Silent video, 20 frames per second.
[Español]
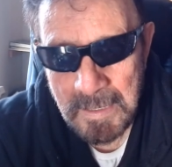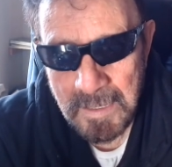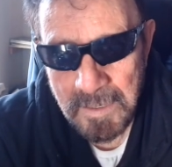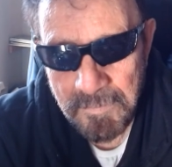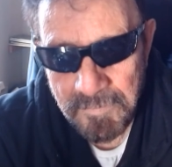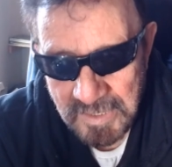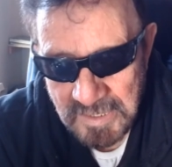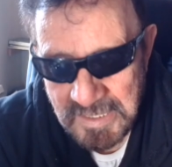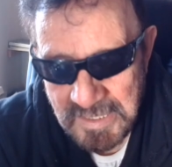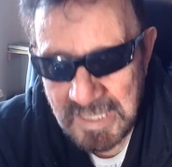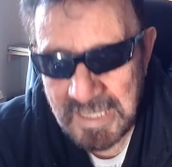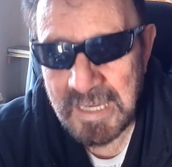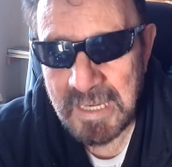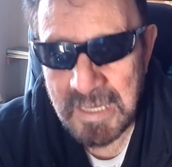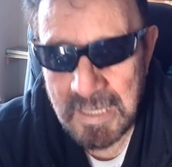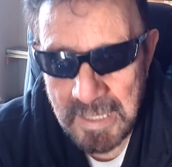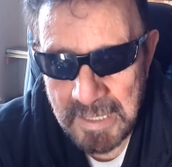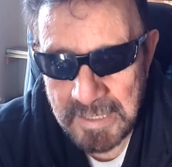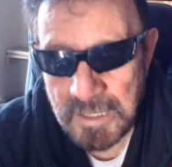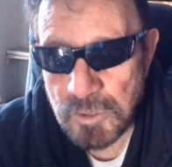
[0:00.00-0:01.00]
Fíjese
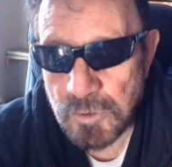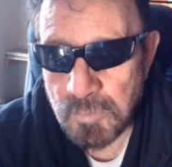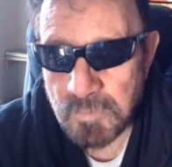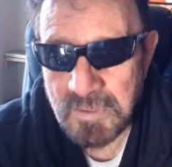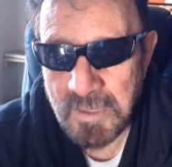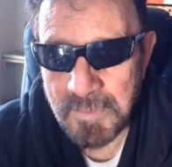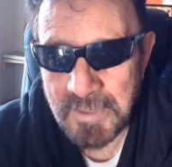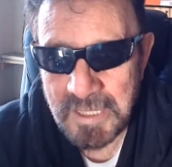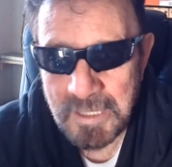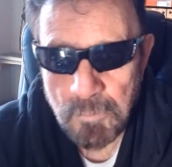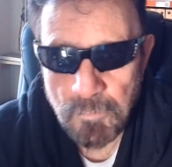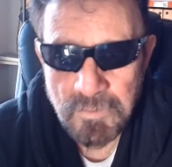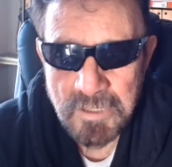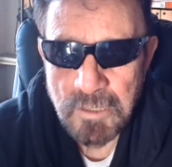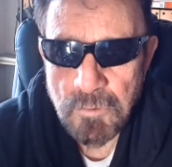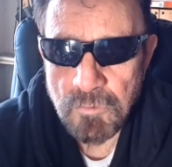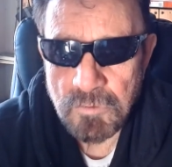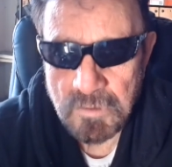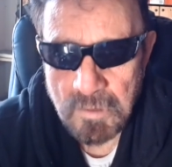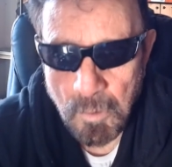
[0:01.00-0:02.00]
que he dicho muchas veces que un
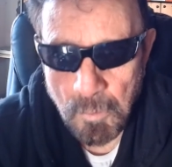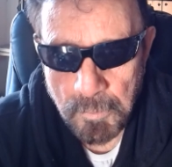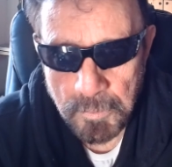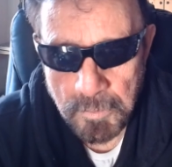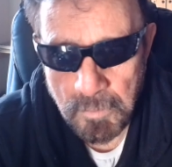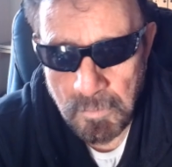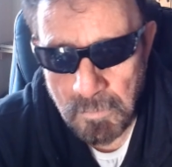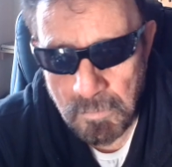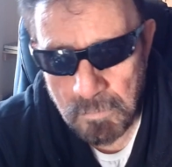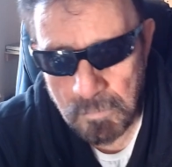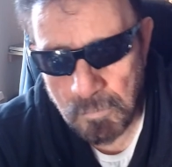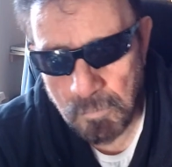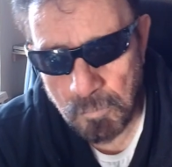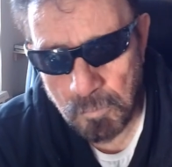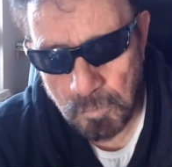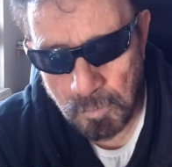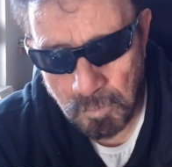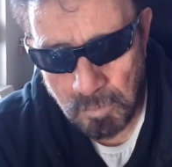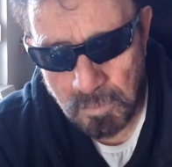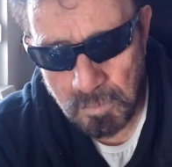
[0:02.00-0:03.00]
dinosaurio,
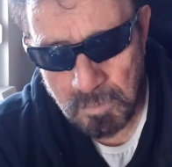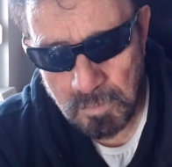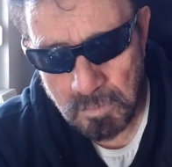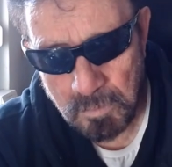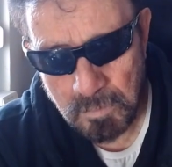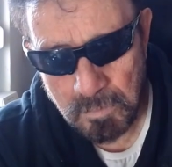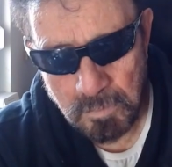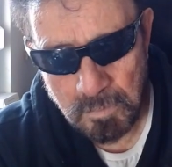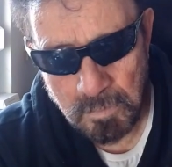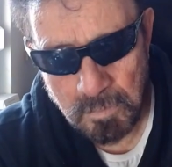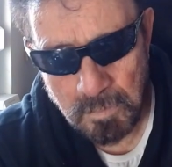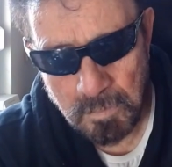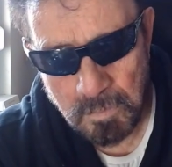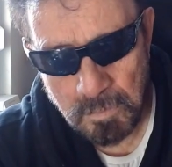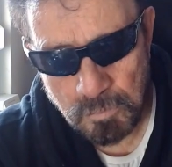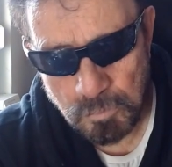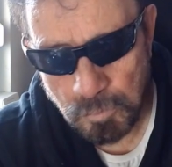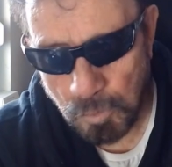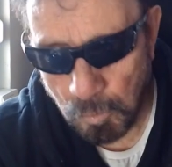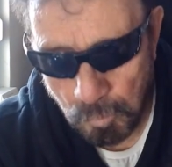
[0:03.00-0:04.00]
uno,
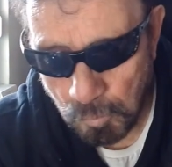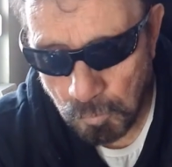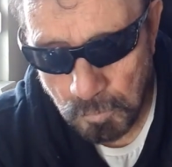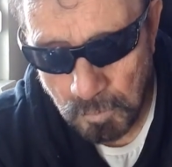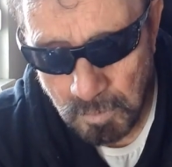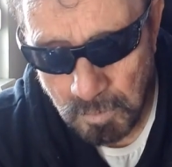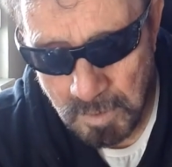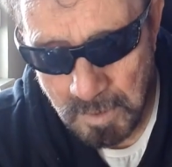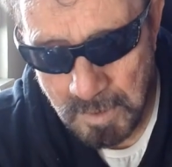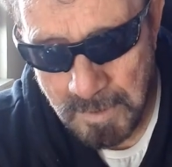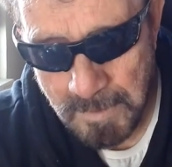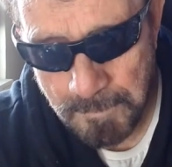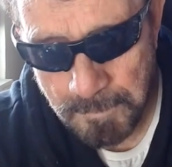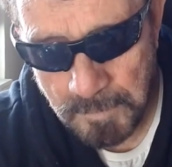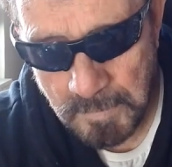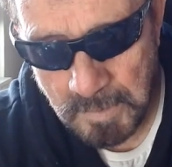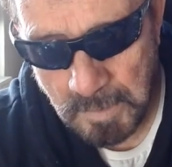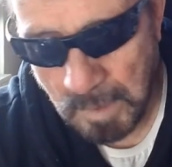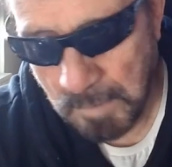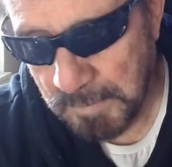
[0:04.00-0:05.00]
solo uno,
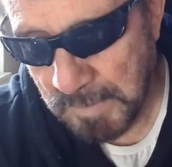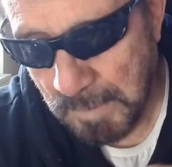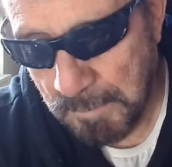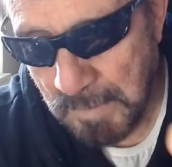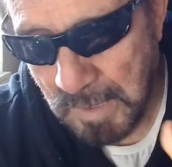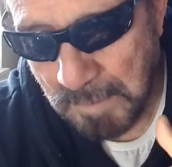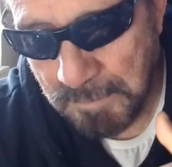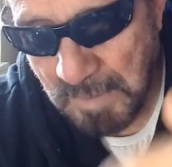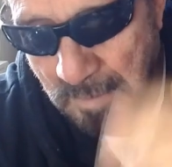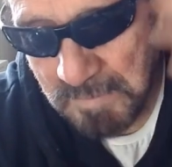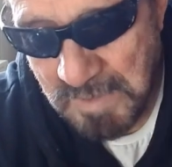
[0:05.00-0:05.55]
había, había